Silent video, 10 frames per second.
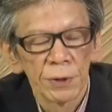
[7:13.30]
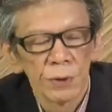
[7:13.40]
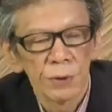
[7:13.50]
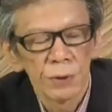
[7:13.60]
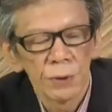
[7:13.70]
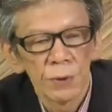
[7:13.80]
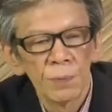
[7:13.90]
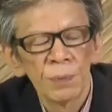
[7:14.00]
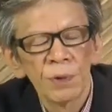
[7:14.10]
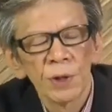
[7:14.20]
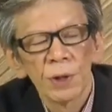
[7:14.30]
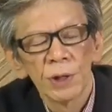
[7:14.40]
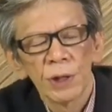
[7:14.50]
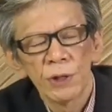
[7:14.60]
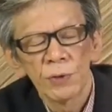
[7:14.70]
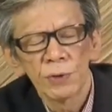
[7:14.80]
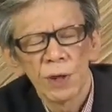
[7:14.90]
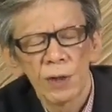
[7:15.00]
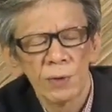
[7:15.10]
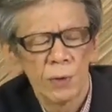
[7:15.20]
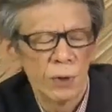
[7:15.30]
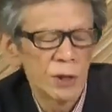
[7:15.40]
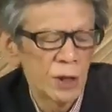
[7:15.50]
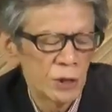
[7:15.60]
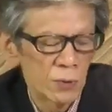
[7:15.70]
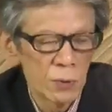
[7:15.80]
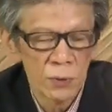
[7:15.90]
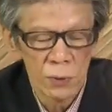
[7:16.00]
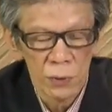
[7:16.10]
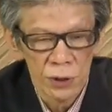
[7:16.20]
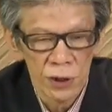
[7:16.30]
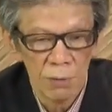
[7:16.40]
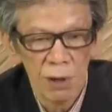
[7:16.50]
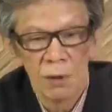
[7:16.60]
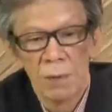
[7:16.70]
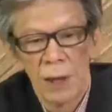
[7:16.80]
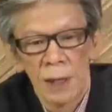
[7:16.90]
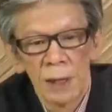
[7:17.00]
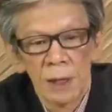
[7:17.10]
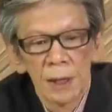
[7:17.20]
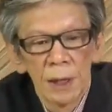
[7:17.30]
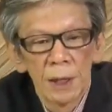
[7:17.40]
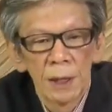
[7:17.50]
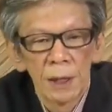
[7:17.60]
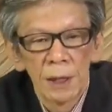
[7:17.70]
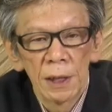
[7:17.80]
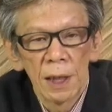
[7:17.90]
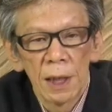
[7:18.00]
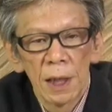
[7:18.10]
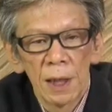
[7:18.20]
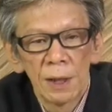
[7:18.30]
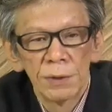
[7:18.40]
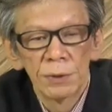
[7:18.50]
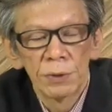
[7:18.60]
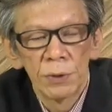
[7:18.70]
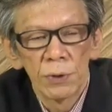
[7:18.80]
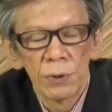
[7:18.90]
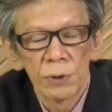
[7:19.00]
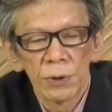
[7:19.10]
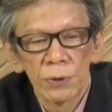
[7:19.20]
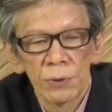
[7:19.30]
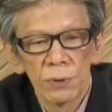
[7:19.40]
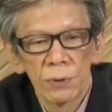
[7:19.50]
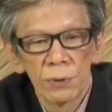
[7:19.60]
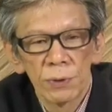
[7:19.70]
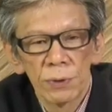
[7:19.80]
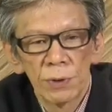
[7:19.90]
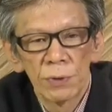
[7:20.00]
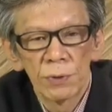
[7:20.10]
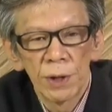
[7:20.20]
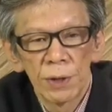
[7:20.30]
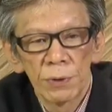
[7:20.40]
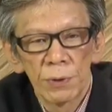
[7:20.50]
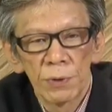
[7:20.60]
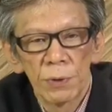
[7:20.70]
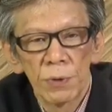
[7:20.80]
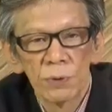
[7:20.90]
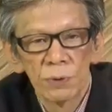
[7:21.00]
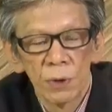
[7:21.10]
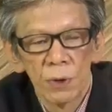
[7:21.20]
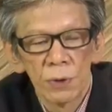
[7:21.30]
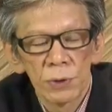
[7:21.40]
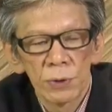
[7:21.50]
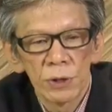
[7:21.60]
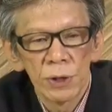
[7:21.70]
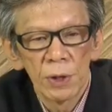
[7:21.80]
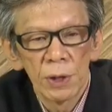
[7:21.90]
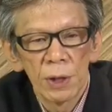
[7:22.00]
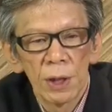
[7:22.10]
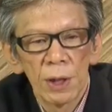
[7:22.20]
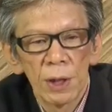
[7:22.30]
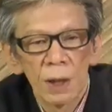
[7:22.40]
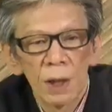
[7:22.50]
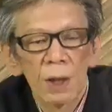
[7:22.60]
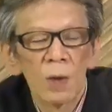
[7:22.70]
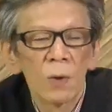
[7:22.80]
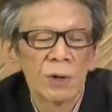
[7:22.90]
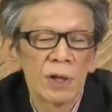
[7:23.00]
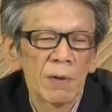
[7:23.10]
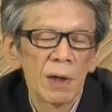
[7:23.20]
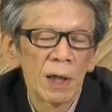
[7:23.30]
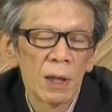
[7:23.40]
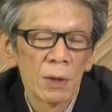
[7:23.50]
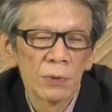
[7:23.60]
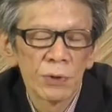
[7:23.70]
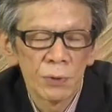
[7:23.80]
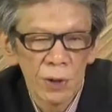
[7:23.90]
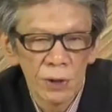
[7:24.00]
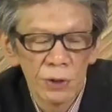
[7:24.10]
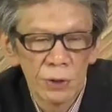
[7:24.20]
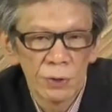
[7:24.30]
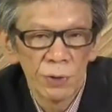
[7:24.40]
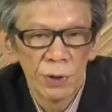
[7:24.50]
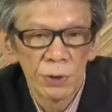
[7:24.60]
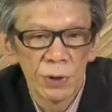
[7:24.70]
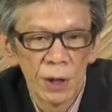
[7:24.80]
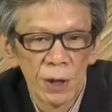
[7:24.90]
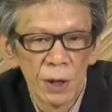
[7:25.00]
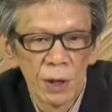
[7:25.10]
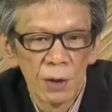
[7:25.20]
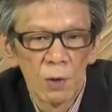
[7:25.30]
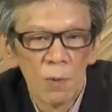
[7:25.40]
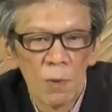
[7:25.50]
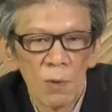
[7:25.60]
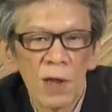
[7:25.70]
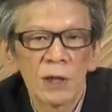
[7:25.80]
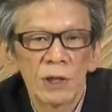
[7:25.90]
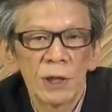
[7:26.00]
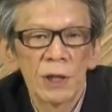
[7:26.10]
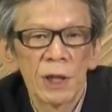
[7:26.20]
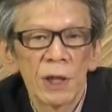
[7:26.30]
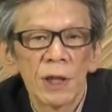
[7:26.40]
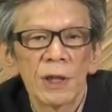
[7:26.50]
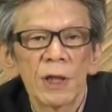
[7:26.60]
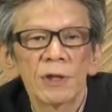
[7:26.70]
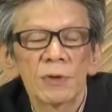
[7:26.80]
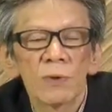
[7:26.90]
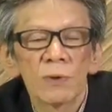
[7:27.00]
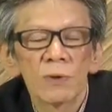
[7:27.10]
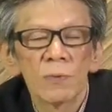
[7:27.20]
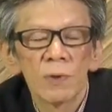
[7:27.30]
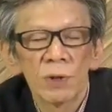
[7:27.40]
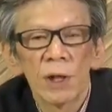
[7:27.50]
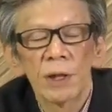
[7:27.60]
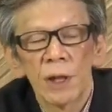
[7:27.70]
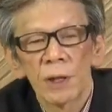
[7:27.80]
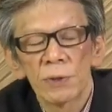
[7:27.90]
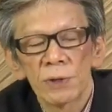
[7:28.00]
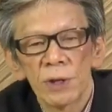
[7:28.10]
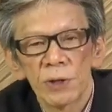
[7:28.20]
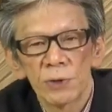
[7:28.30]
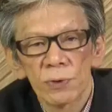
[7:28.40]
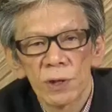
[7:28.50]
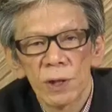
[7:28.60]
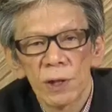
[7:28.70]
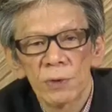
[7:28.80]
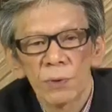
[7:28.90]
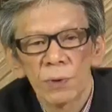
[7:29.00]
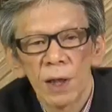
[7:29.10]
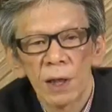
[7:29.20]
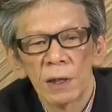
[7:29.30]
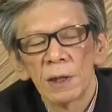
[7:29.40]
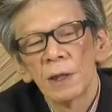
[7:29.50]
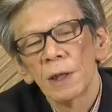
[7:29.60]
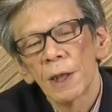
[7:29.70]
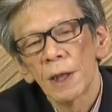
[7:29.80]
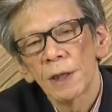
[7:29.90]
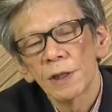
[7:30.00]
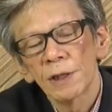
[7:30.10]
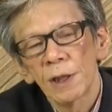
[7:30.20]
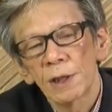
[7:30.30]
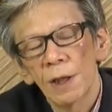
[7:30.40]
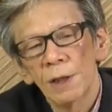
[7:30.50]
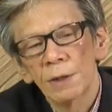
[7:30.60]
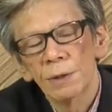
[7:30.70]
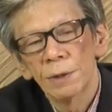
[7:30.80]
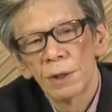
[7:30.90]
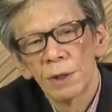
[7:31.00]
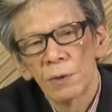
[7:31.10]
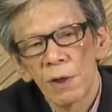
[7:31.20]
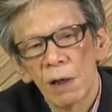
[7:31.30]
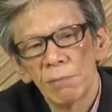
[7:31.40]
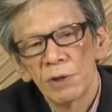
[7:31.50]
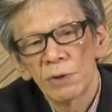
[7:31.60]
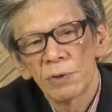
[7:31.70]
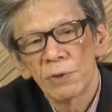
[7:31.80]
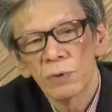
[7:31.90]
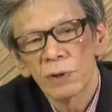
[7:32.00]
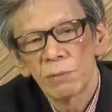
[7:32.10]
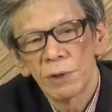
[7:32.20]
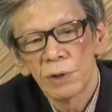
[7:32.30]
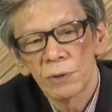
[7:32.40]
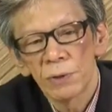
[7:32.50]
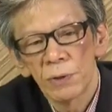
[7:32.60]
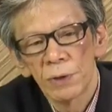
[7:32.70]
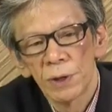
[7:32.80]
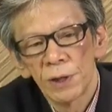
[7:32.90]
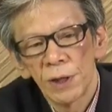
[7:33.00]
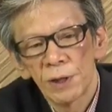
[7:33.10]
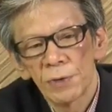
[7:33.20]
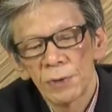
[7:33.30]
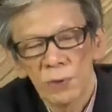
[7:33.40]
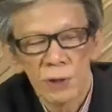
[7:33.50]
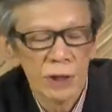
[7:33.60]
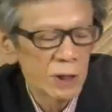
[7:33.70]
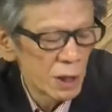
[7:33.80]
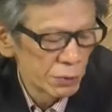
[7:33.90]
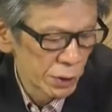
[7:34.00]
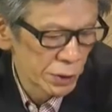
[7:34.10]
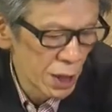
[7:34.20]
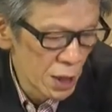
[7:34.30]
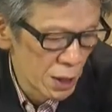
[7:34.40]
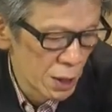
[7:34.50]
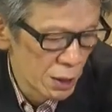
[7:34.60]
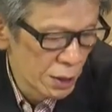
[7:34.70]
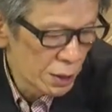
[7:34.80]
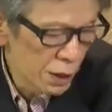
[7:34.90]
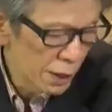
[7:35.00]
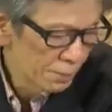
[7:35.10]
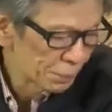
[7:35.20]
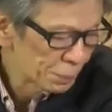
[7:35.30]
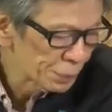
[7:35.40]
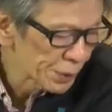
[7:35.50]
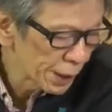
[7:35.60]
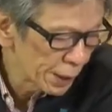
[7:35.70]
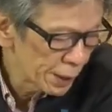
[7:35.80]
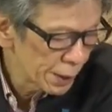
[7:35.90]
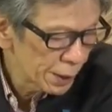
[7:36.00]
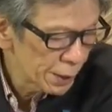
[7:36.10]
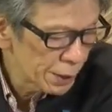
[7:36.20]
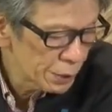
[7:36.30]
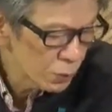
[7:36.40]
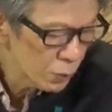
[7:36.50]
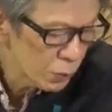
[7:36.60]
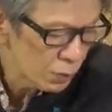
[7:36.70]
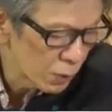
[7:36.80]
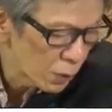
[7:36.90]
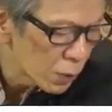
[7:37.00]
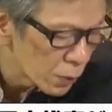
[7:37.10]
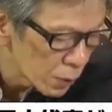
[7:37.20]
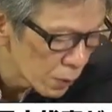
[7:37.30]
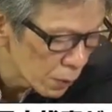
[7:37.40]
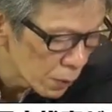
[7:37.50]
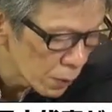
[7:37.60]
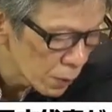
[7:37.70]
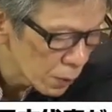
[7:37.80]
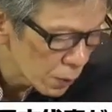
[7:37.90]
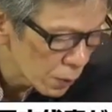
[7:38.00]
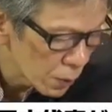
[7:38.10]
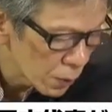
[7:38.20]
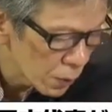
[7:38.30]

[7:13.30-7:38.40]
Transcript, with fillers: のその染色体の遺伝子構造を調べればあアイヌとそれと日本列島の本土そして、えー、沖縄の人たちっていうのはですねほぼ同じ遺伝子構造を持っていてそして朝鮮半島や、えー、シナ大陸の漢民族朝鮮民族と遺伝子構造が違うんですねですから、えー、そのことも